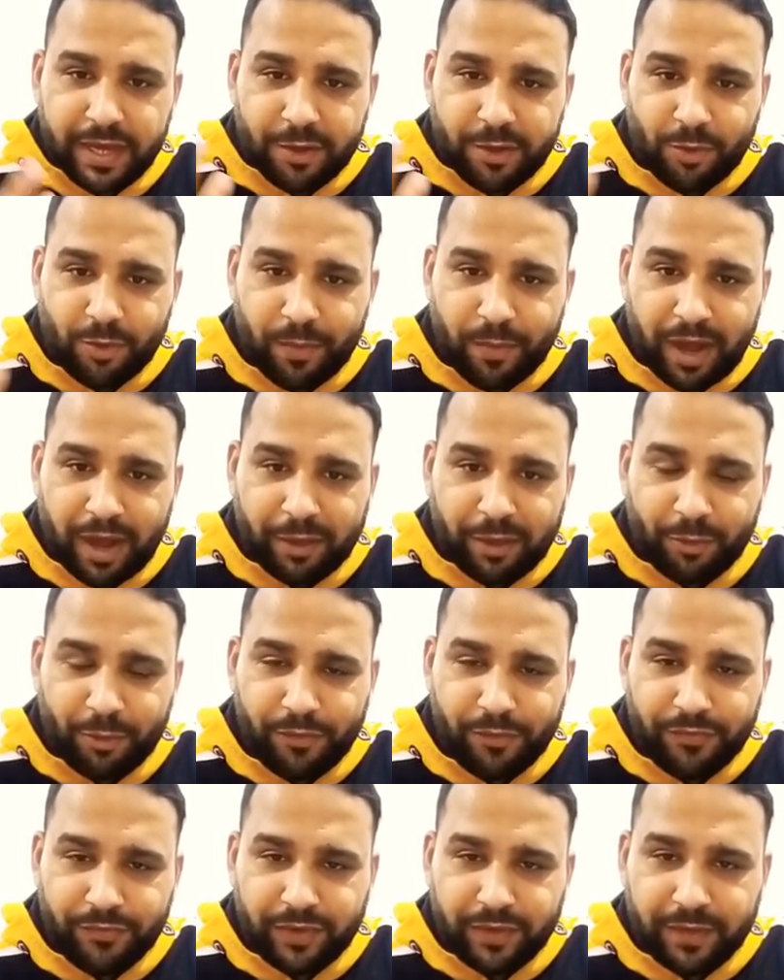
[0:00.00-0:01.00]

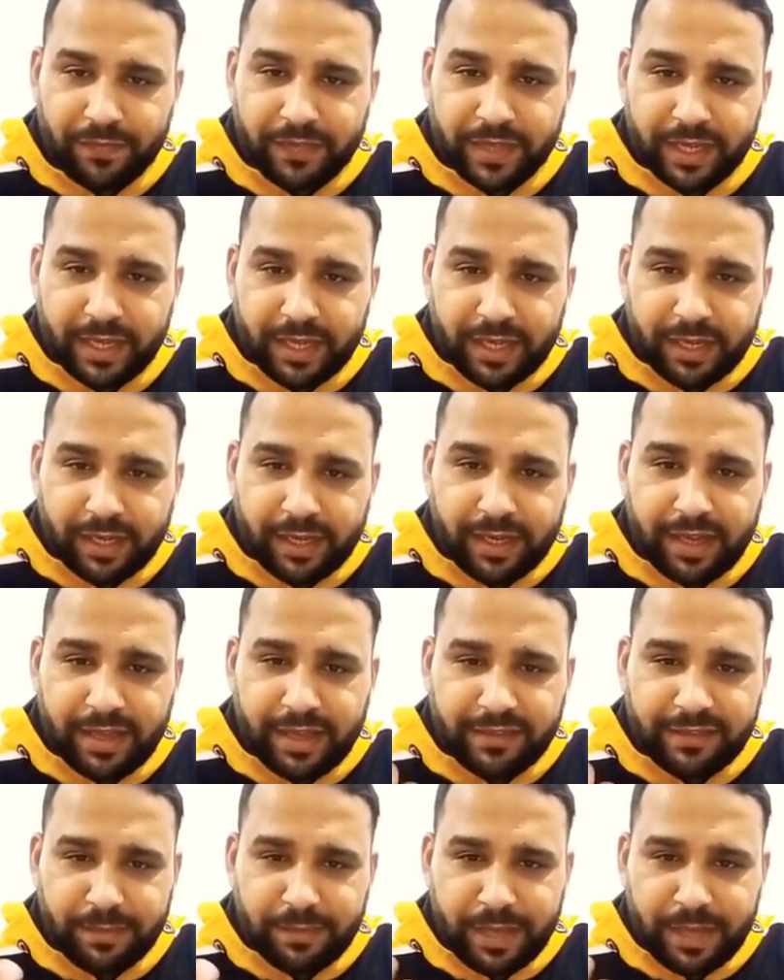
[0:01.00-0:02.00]
ومعروفه
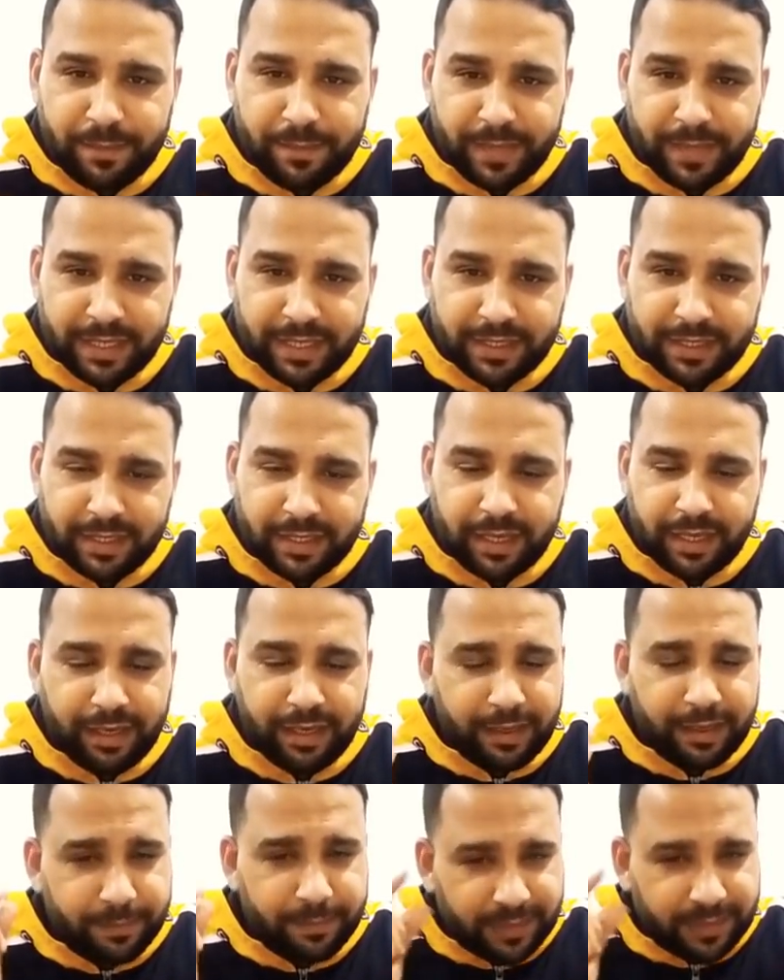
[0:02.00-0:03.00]
لازم لما
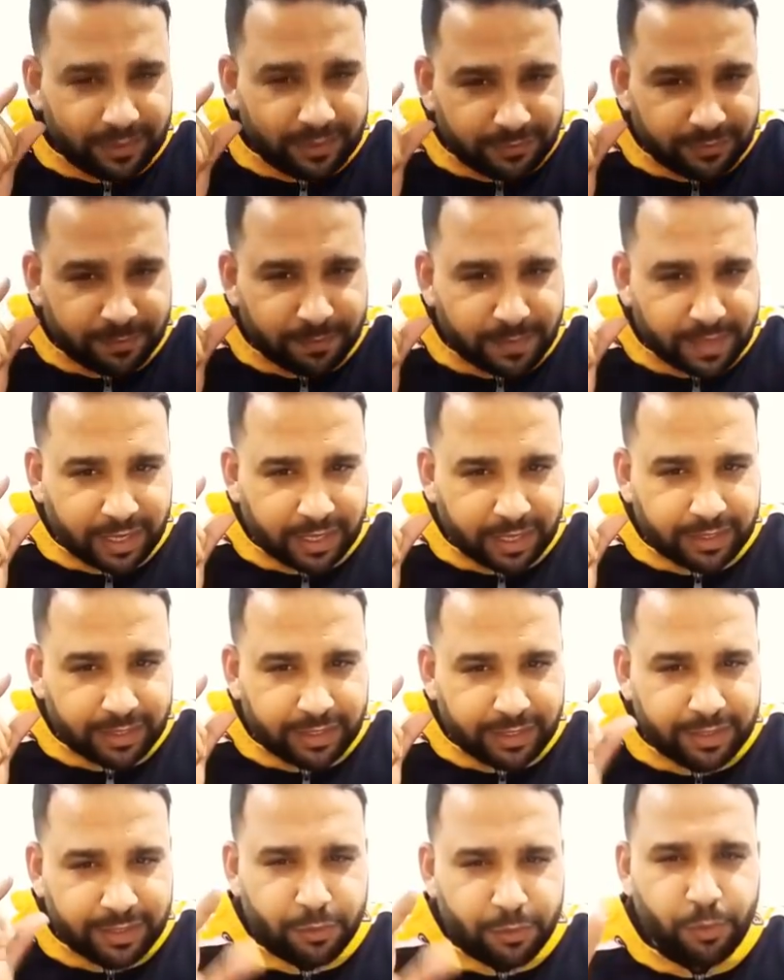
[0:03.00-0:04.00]
يتكلم تسمع
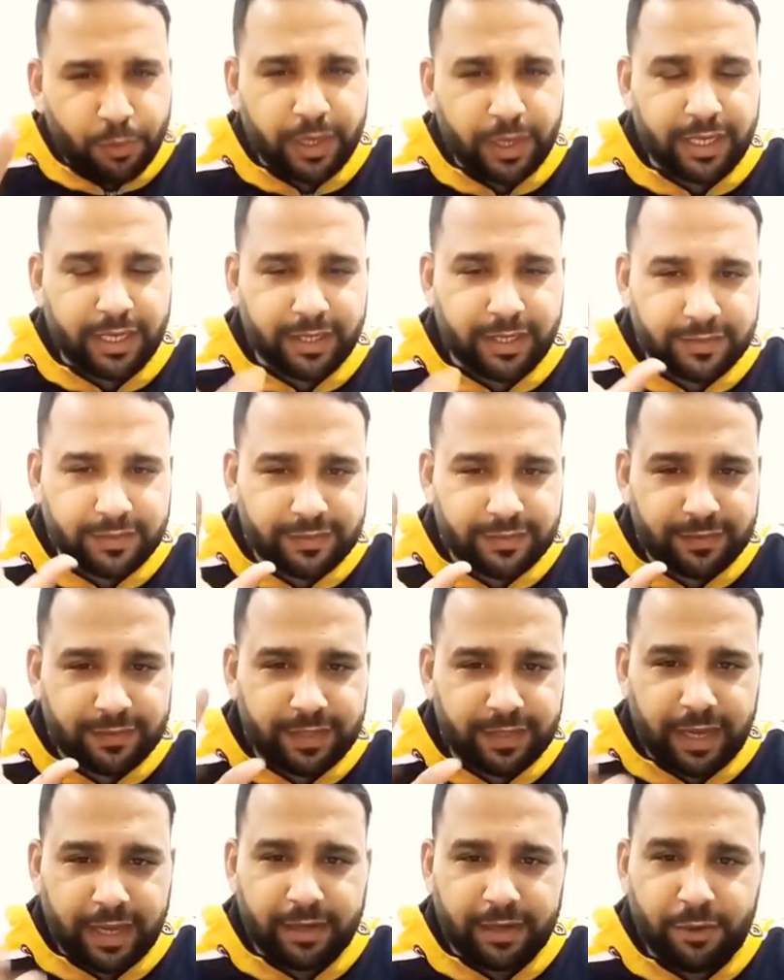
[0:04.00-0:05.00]
ليه
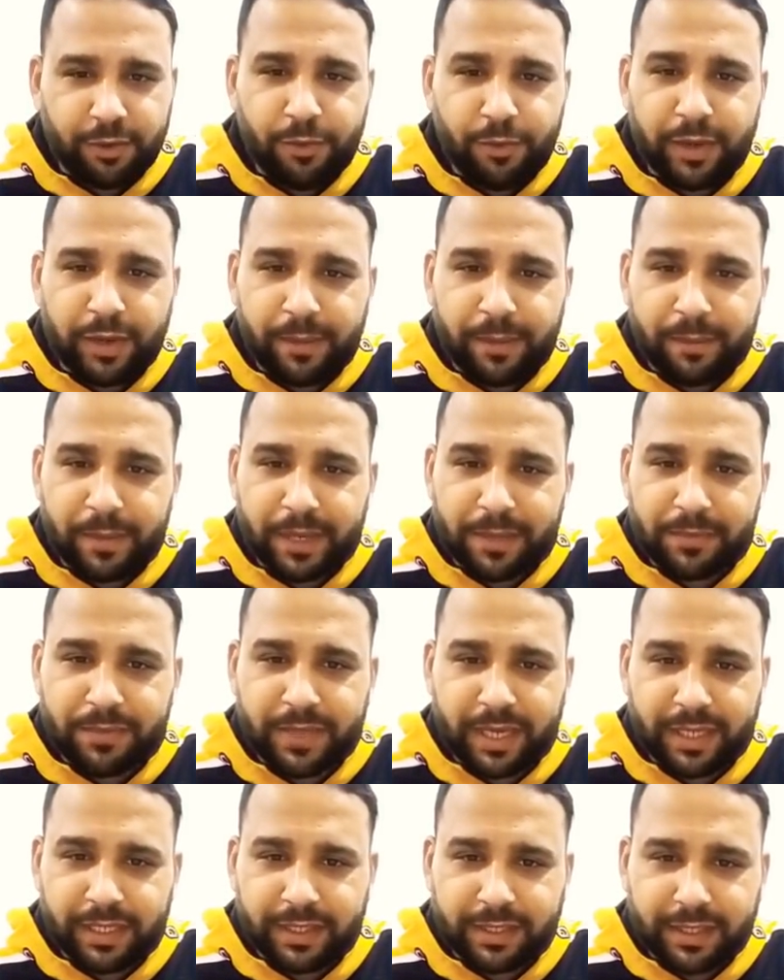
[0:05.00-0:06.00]
كويس يعني هو لما
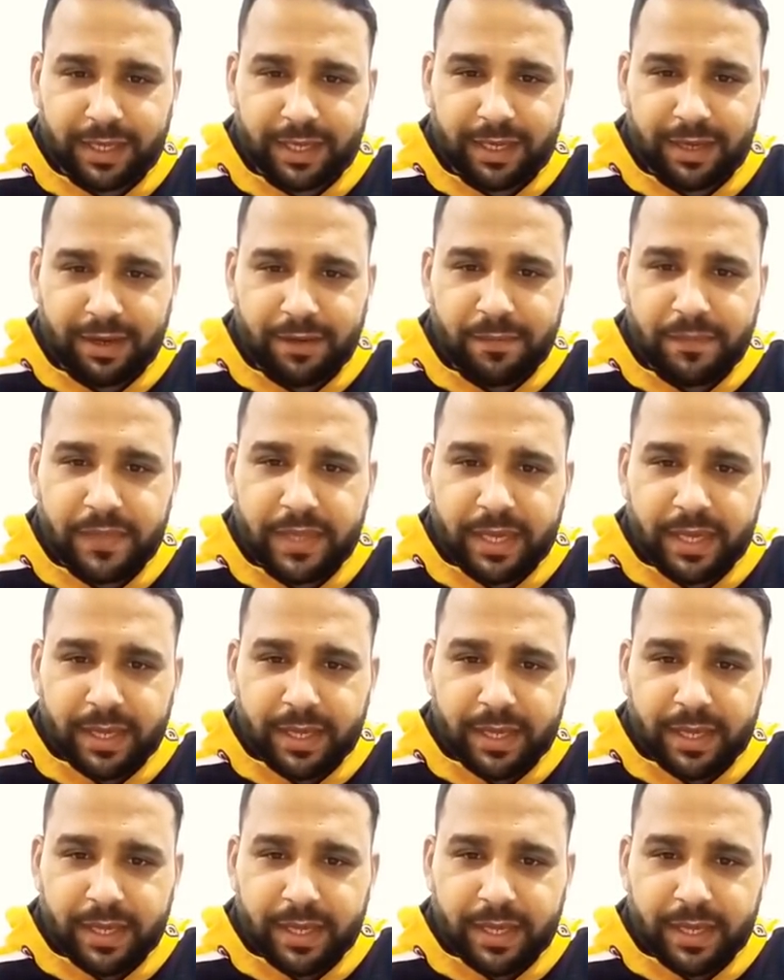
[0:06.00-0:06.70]
يبدأ يتكلم